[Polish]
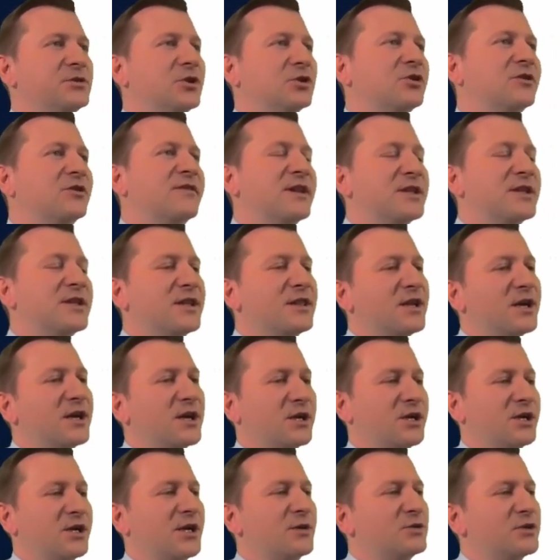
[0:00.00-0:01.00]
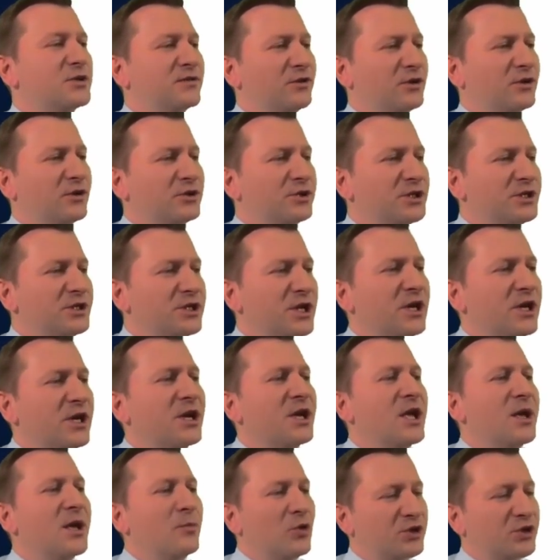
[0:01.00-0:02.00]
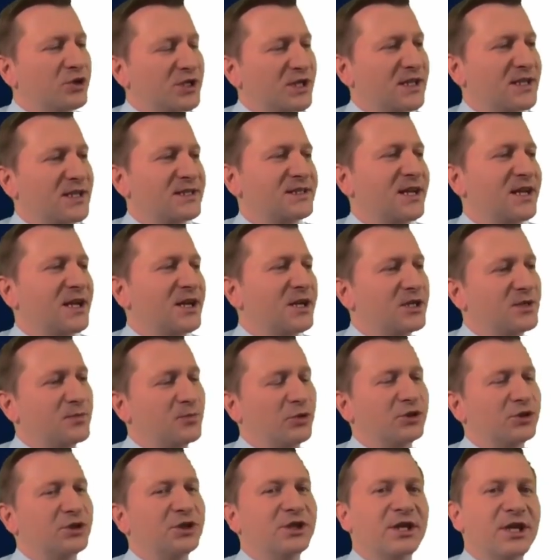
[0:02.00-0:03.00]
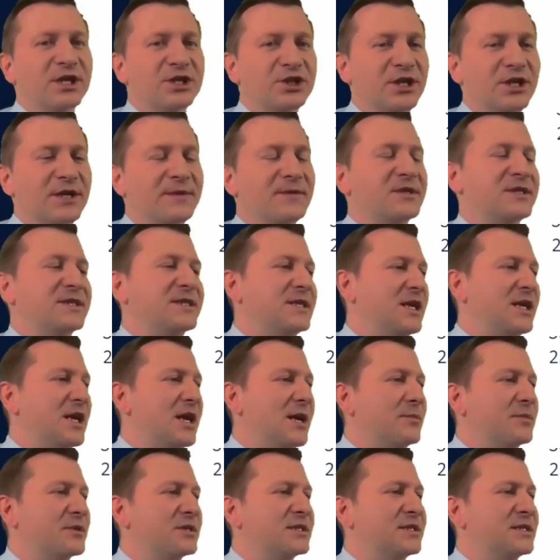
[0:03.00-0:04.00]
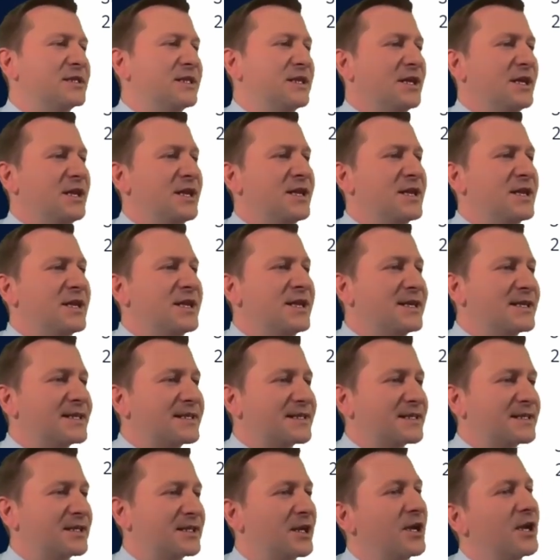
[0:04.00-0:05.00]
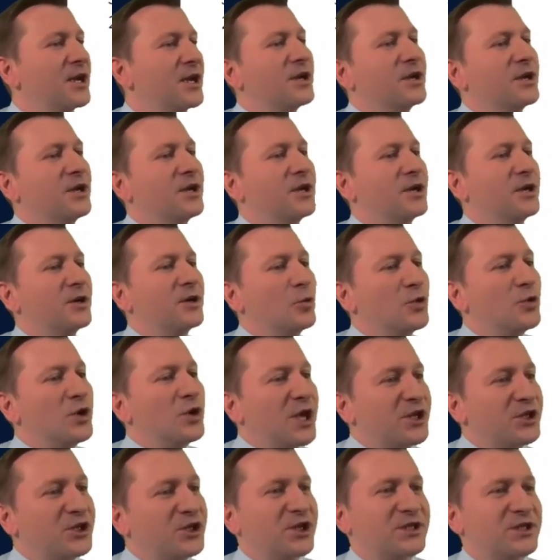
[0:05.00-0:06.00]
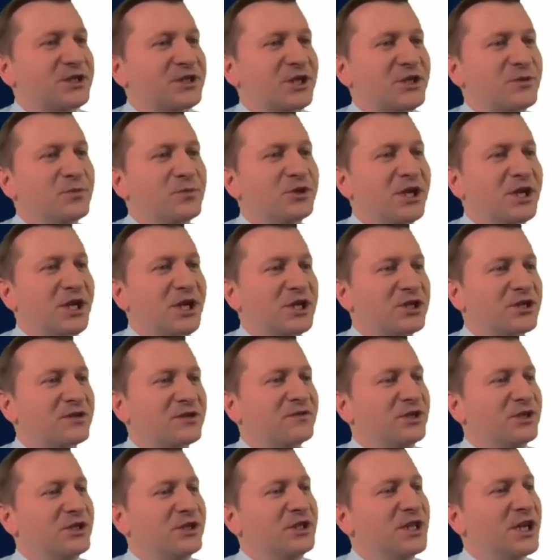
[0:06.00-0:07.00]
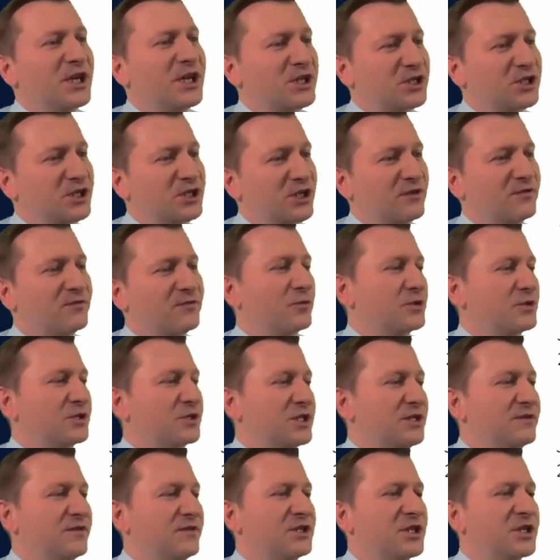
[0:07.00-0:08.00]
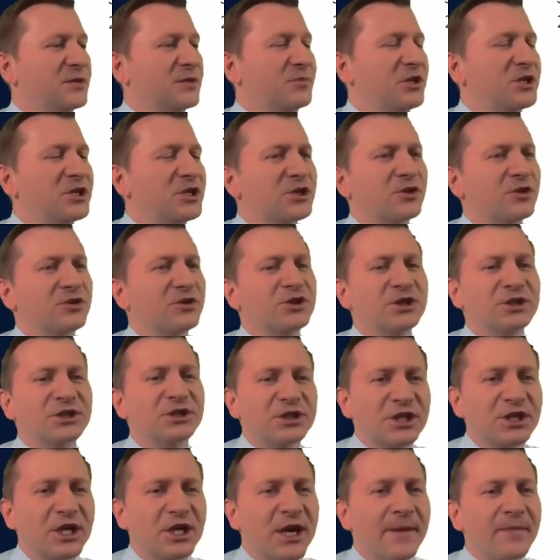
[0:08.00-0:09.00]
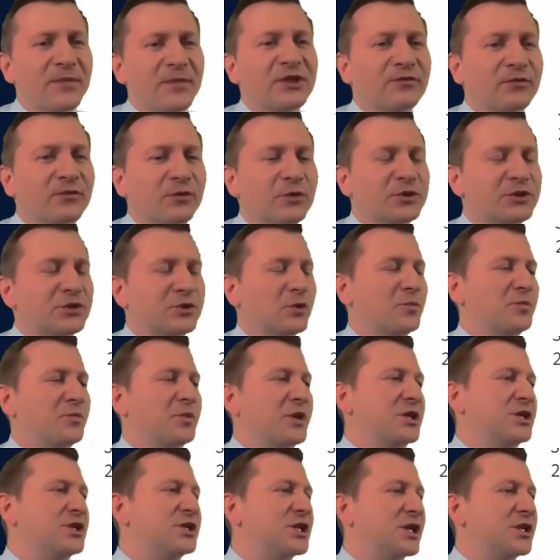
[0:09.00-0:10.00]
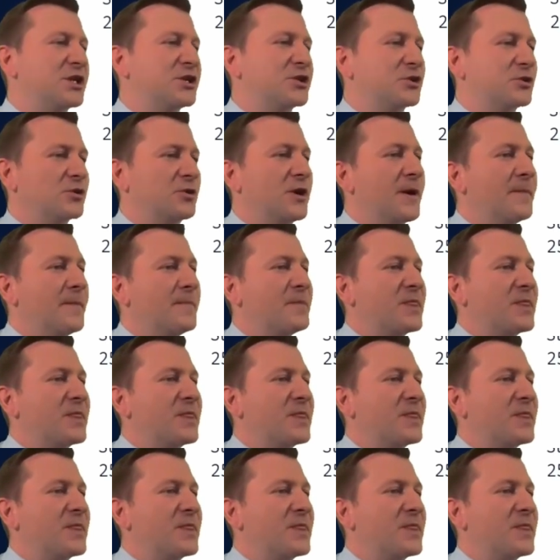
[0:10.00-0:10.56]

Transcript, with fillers: notowana na giełdzie w Londynie. Można nas znaleźć po tickerze CMCX. Ujęci jesteśmy też w indeksie FTSE 250, czyli tych 250